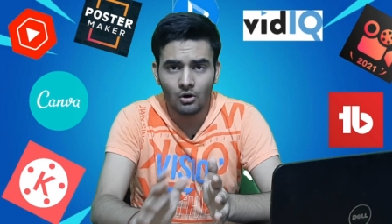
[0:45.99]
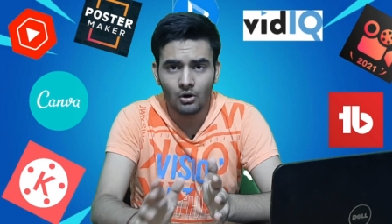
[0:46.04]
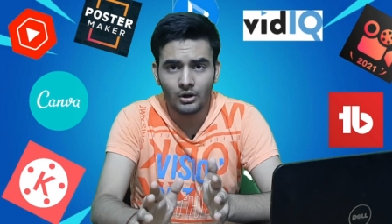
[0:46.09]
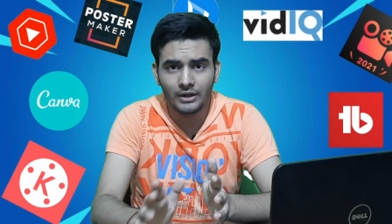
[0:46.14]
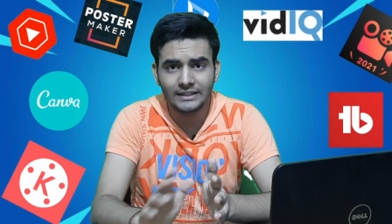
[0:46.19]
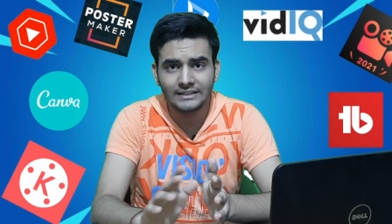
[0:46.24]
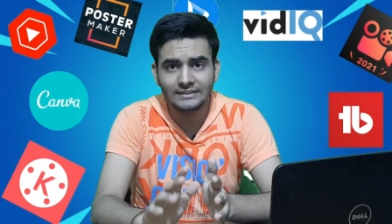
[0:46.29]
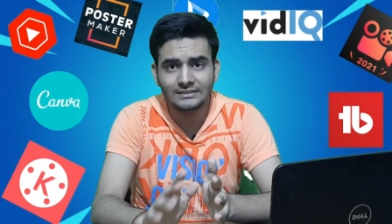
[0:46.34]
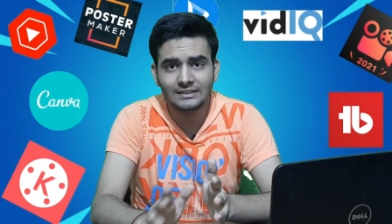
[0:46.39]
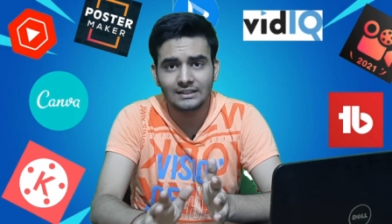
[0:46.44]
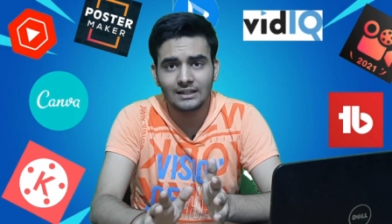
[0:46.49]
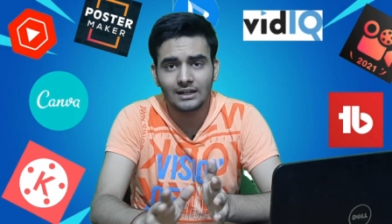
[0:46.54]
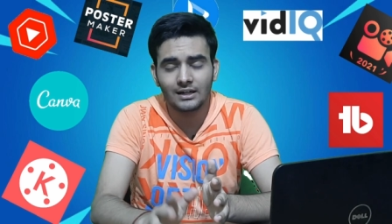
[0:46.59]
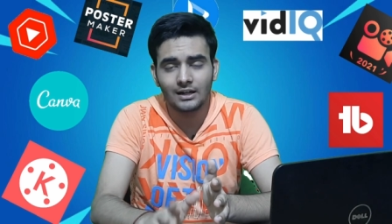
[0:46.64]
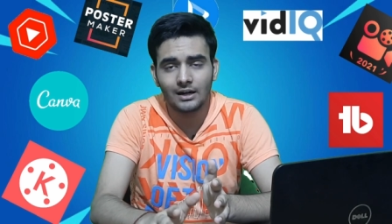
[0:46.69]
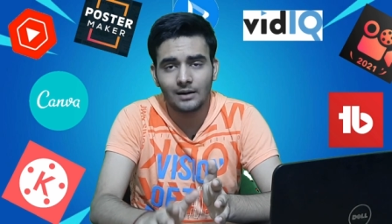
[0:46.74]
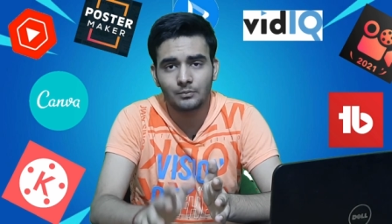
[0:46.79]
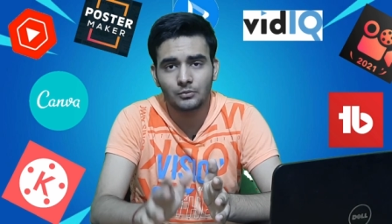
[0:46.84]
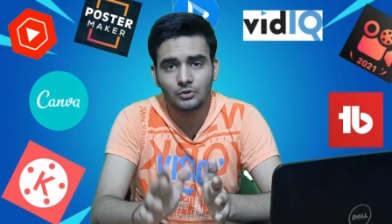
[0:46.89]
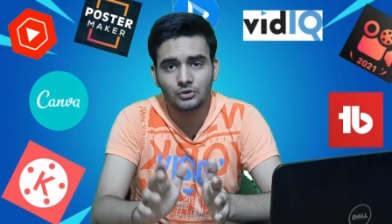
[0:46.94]
और इजीली
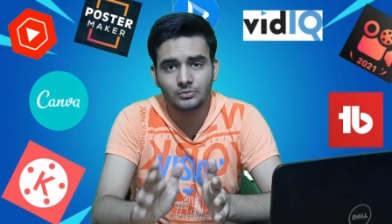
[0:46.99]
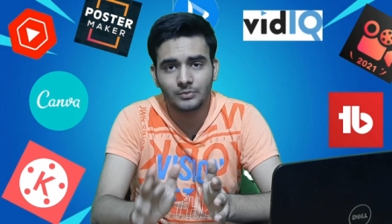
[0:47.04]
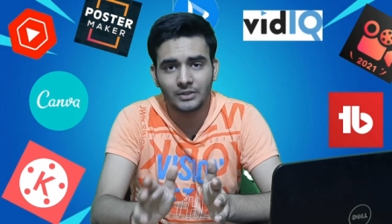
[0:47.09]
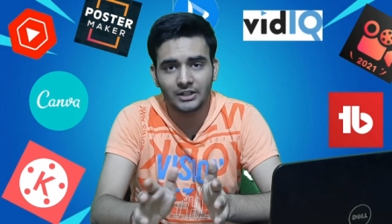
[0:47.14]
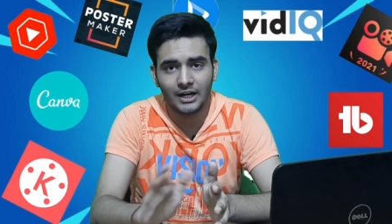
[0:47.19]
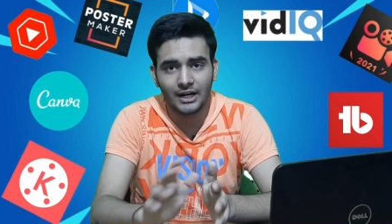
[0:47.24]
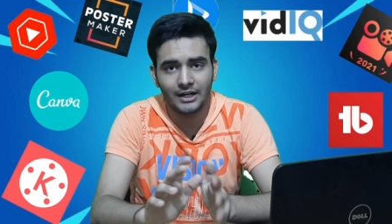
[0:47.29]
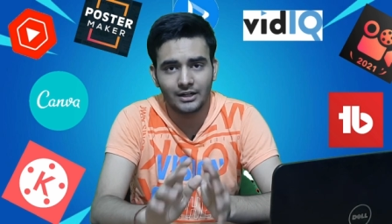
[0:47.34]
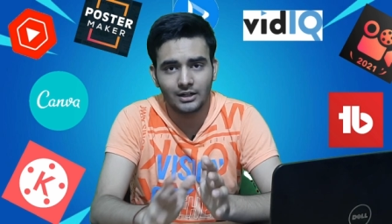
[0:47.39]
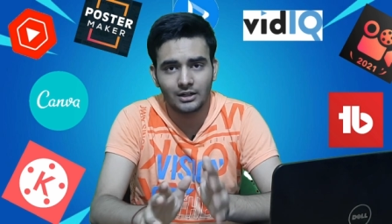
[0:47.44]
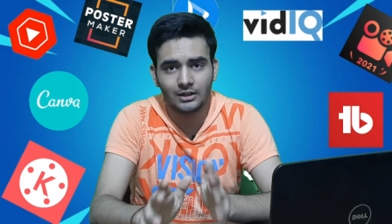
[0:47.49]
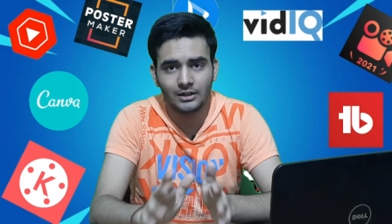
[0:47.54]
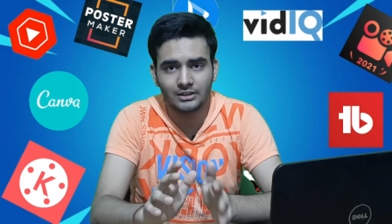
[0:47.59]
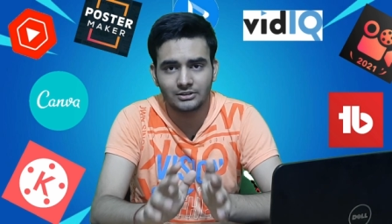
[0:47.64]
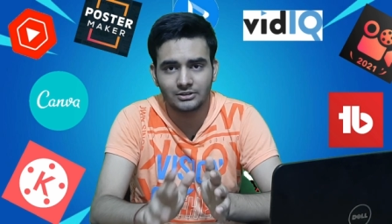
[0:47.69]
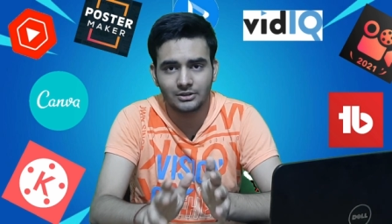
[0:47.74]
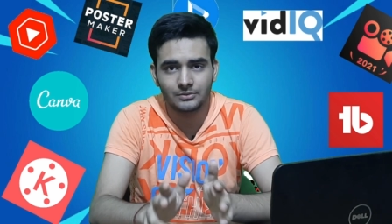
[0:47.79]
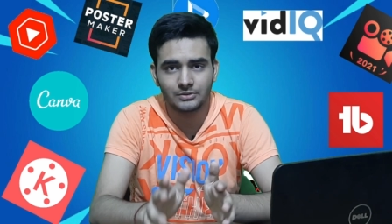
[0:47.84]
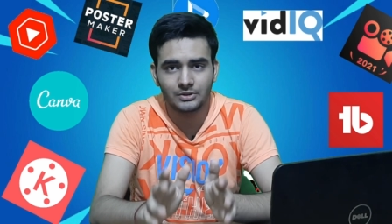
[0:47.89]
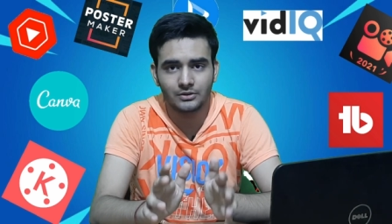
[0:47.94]
अगर आपको उसमें टाइटल
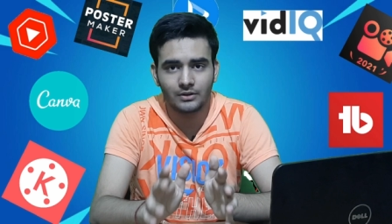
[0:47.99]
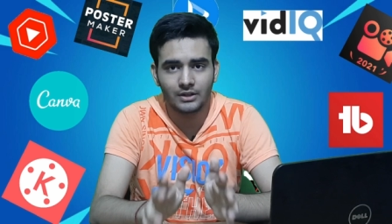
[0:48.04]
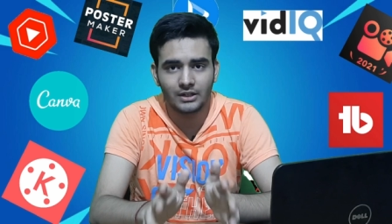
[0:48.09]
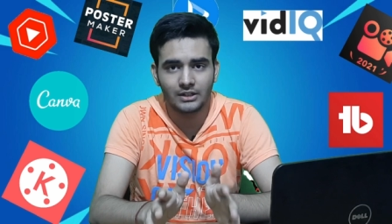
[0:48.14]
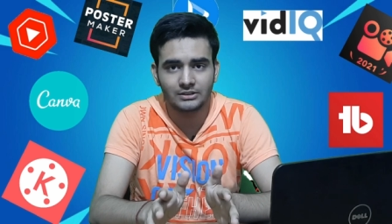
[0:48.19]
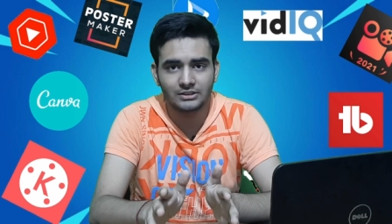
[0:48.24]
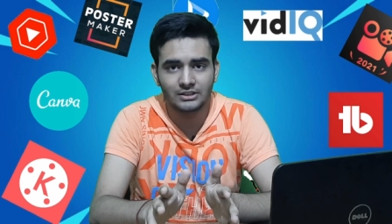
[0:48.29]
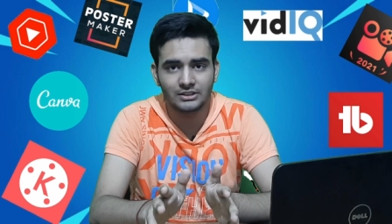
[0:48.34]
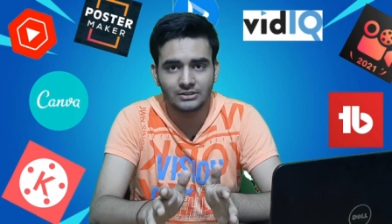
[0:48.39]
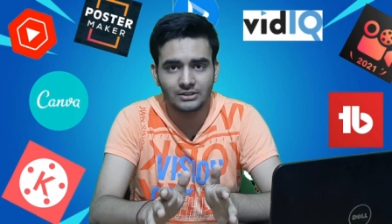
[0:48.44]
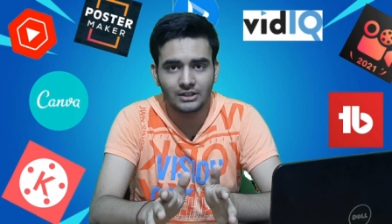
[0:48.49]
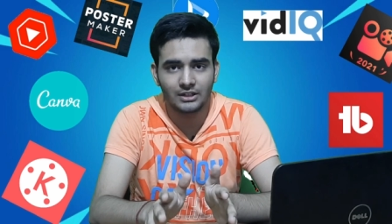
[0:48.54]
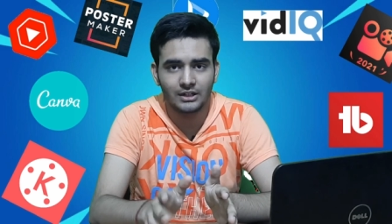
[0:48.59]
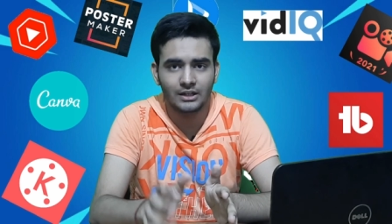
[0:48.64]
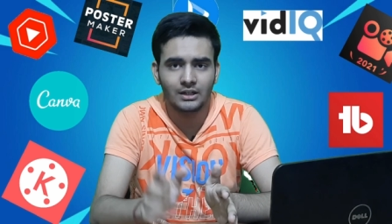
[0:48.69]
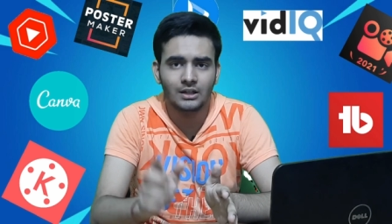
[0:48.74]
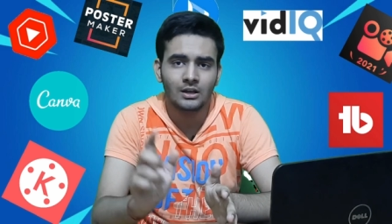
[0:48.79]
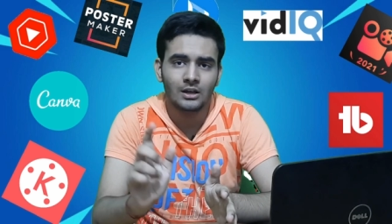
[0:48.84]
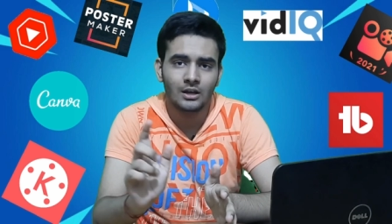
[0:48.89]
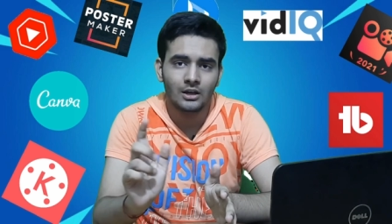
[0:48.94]
डिस्क्रिप्शन वगैरह चेंज
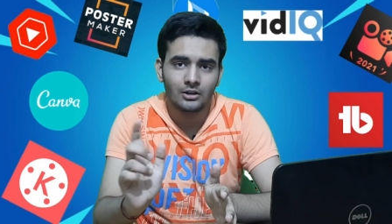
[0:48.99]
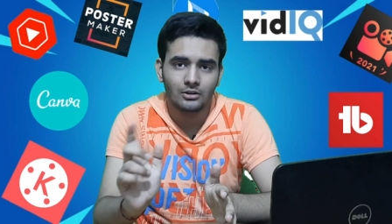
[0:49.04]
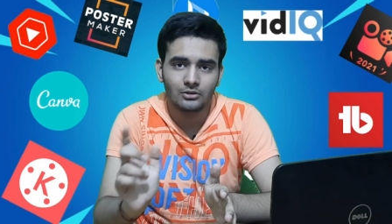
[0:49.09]
करने हैं